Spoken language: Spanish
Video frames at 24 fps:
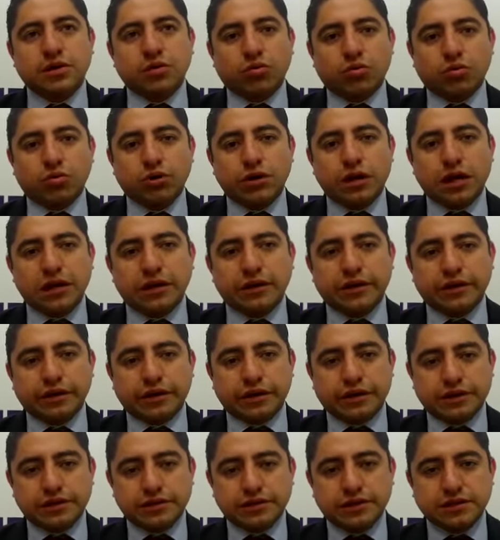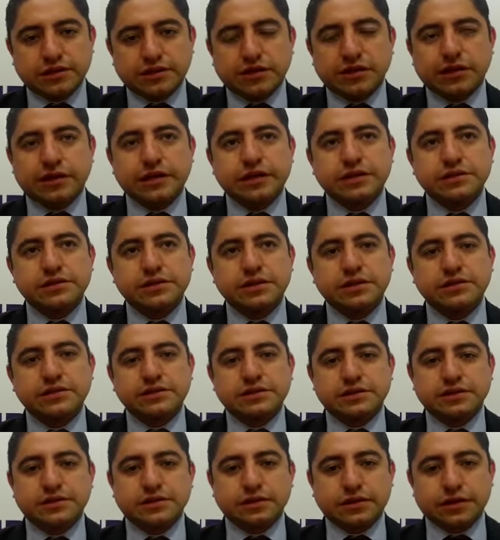Una de estas
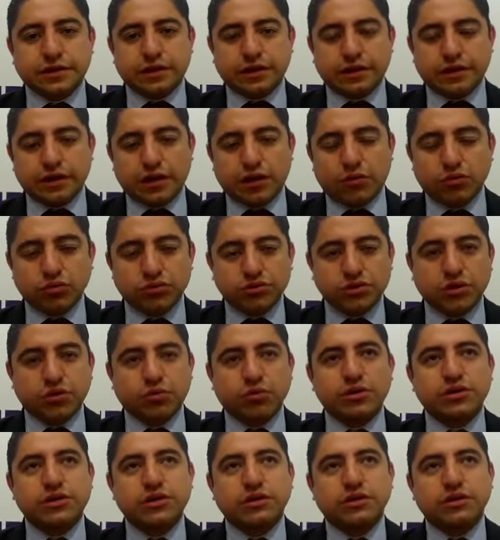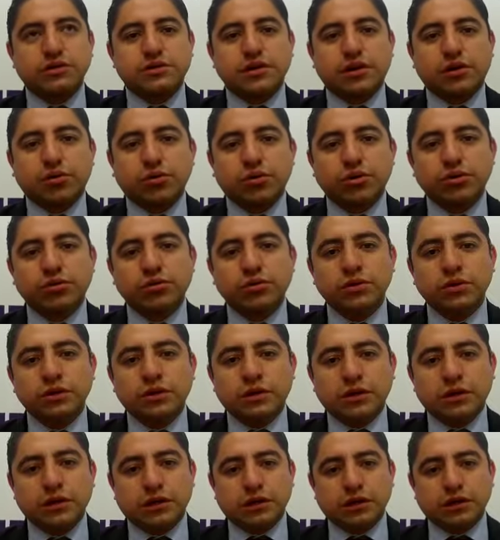diligencias eh, aún se encuentra en desarrollo
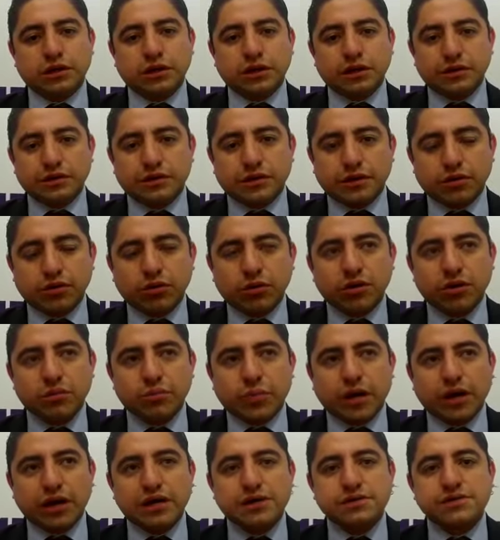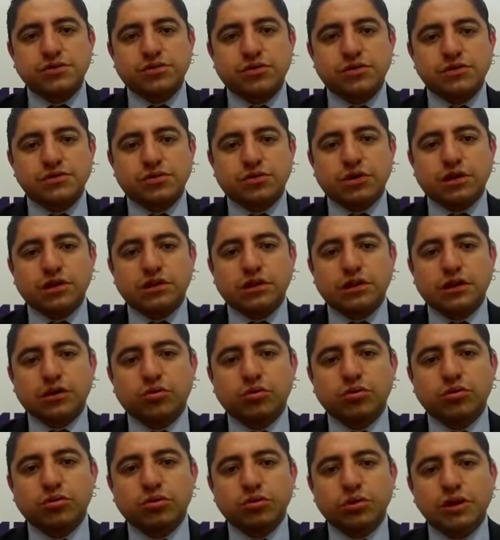en el interior del Palacio Nacional de la
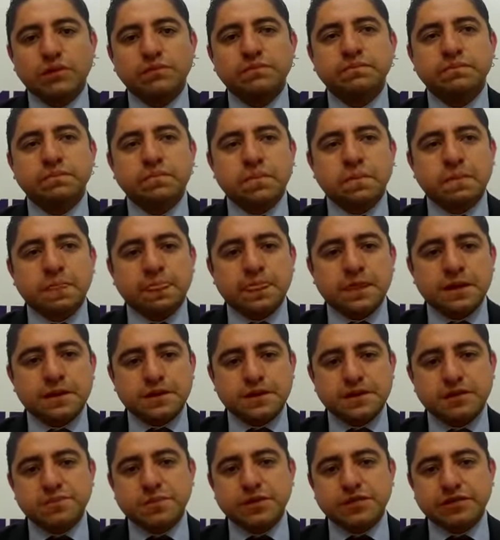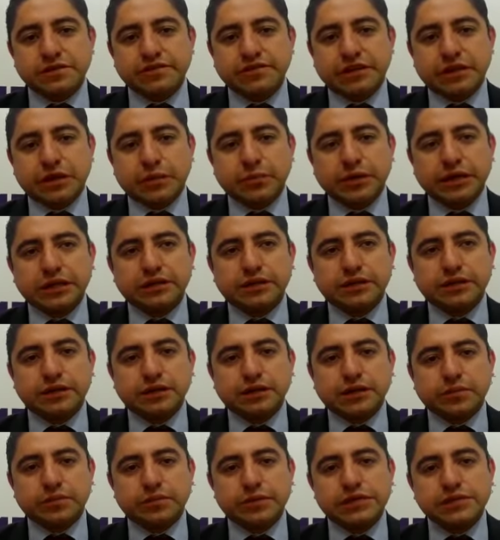Cultura, específicamente
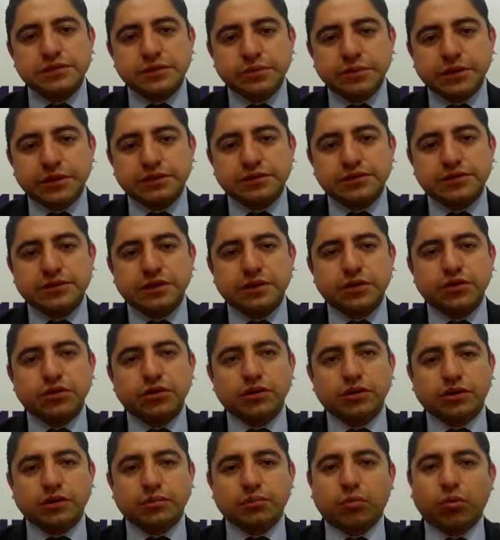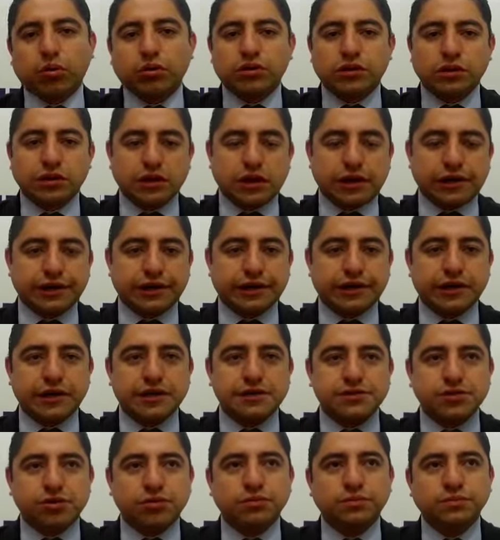en el Viceministerio del Deporte y la
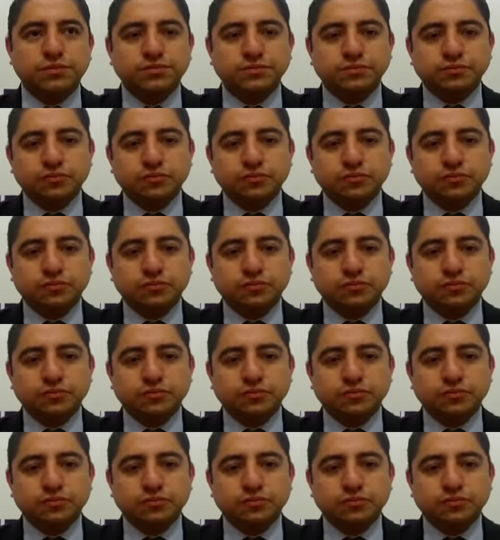Recreación.